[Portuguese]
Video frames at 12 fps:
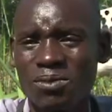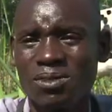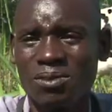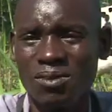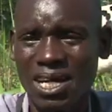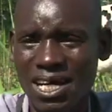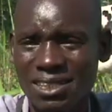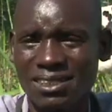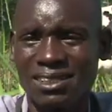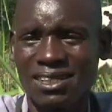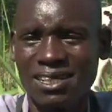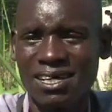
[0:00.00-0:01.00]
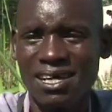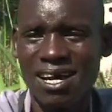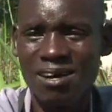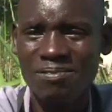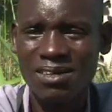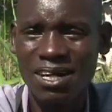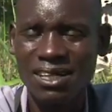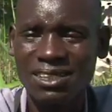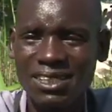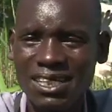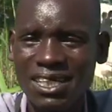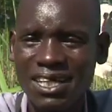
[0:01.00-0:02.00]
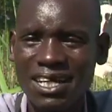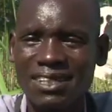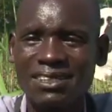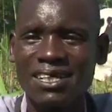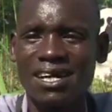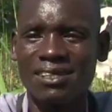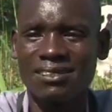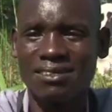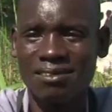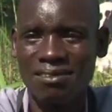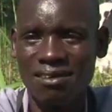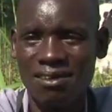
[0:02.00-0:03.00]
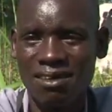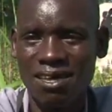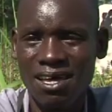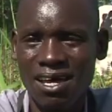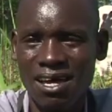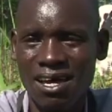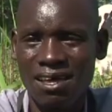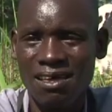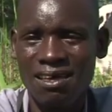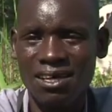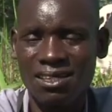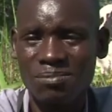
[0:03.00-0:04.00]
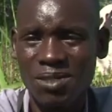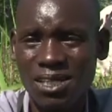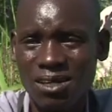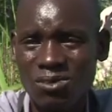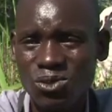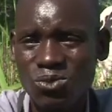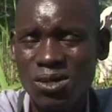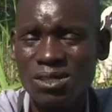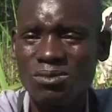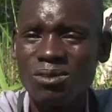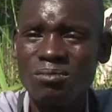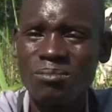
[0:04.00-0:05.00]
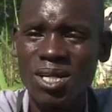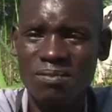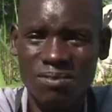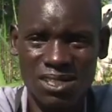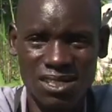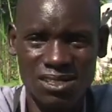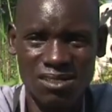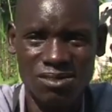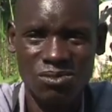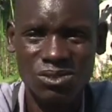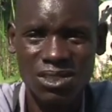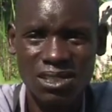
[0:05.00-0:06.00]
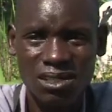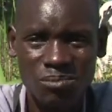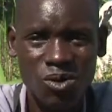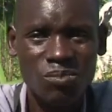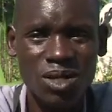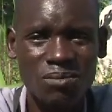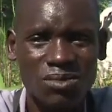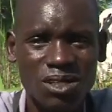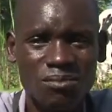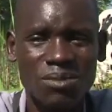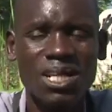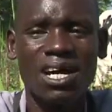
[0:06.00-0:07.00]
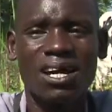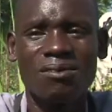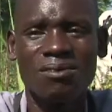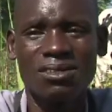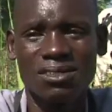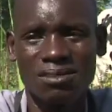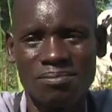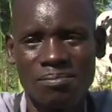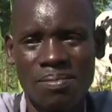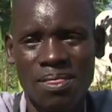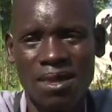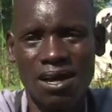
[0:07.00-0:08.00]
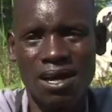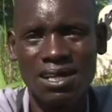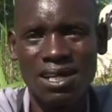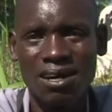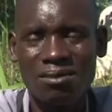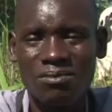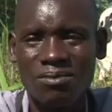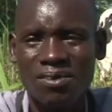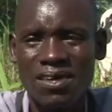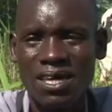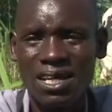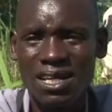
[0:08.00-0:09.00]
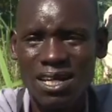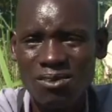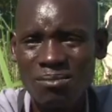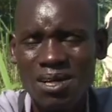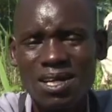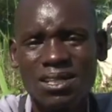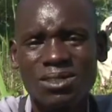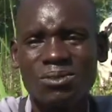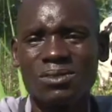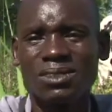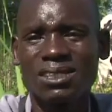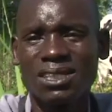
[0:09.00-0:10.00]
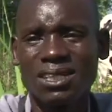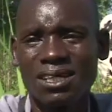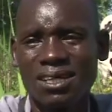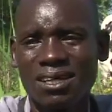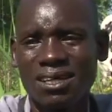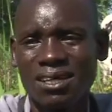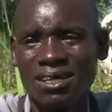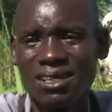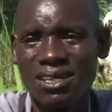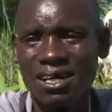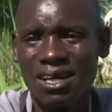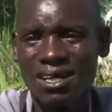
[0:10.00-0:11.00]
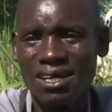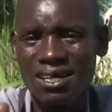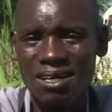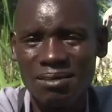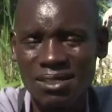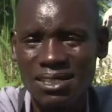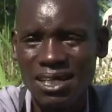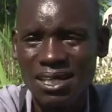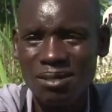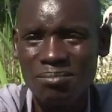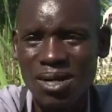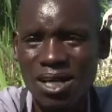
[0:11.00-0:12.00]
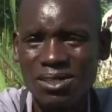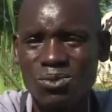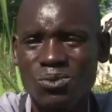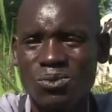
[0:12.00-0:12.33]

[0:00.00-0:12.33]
tanto na confiança dos agricultores em nós, especialmente os que se beneficiaram, cujos problemas foram tratados e as recomendações levadas de volta. The recommendations they are, they are taken back